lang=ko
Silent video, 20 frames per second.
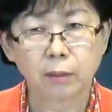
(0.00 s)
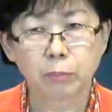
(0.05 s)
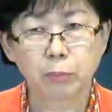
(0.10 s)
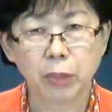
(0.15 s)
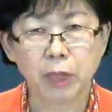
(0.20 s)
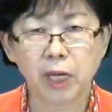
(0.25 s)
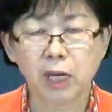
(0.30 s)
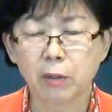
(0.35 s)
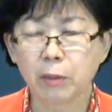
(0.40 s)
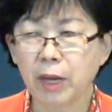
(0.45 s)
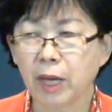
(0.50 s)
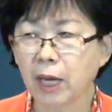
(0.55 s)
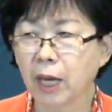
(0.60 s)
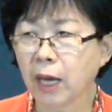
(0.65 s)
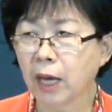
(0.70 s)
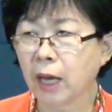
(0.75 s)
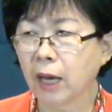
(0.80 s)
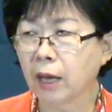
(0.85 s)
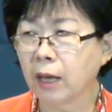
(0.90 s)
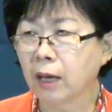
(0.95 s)

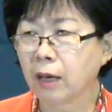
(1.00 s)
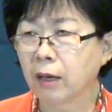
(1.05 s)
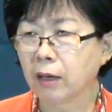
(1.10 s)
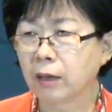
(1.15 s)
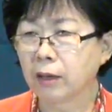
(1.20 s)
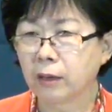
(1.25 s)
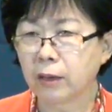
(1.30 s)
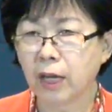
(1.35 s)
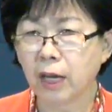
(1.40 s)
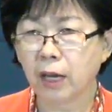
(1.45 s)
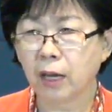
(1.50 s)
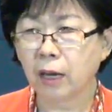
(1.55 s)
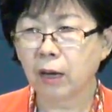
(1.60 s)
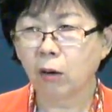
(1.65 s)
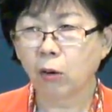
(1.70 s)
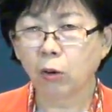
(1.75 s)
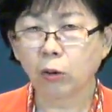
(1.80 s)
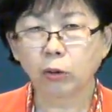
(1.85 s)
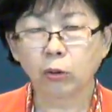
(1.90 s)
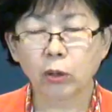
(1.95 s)
필립에게 네
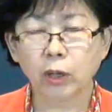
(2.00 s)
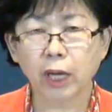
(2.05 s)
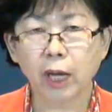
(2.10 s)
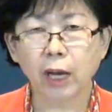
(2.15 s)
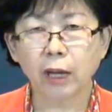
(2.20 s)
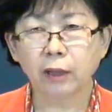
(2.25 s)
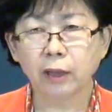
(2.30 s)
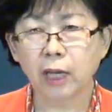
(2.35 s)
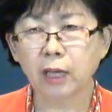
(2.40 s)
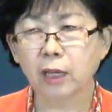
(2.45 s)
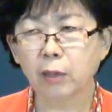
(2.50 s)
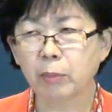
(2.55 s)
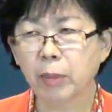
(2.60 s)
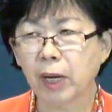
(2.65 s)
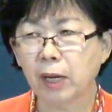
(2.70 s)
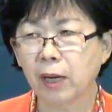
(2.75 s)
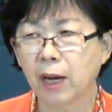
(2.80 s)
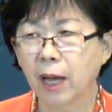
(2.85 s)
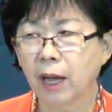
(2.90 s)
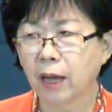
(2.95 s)
어떻게
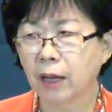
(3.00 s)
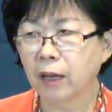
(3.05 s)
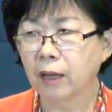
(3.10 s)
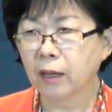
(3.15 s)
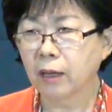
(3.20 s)
대답할래?